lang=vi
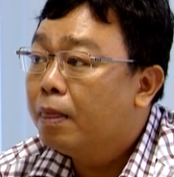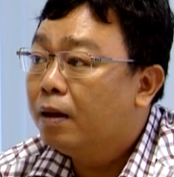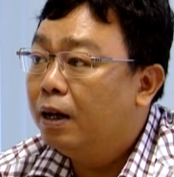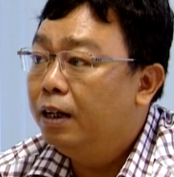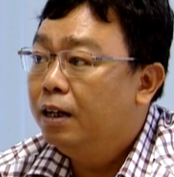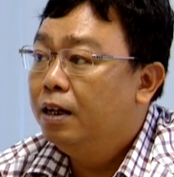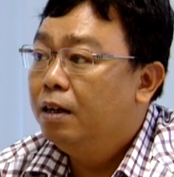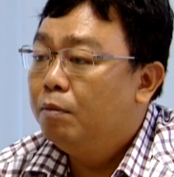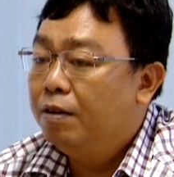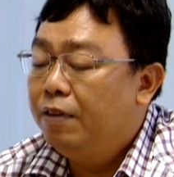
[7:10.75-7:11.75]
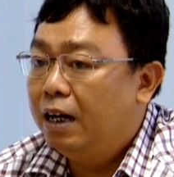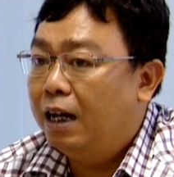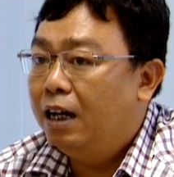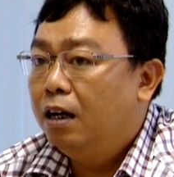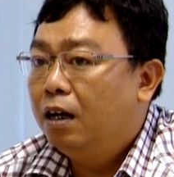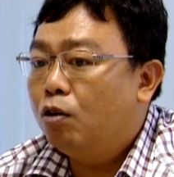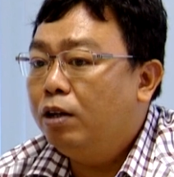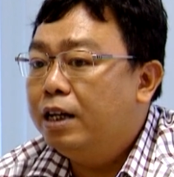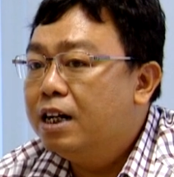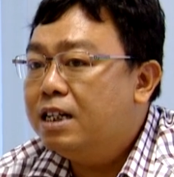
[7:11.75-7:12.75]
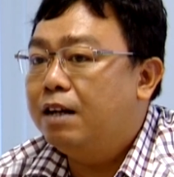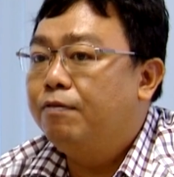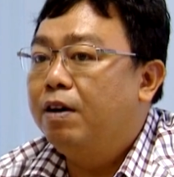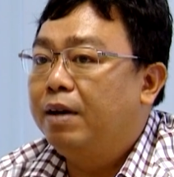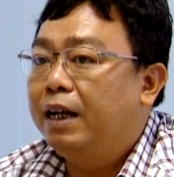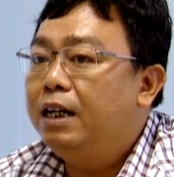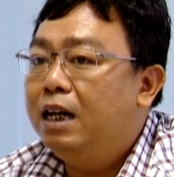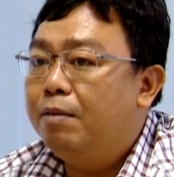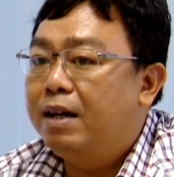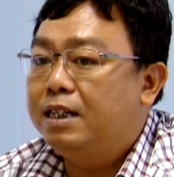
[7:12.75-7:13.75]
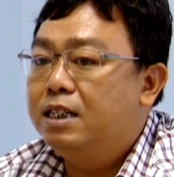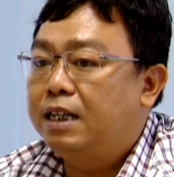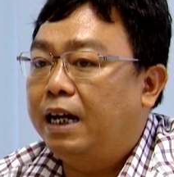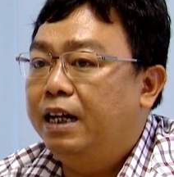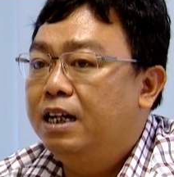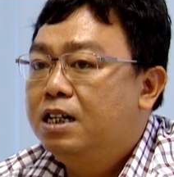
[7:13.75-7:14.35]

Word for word: Đấy, bởi vì là có thể những cái sản phẩm này khi lắp đặt trên xe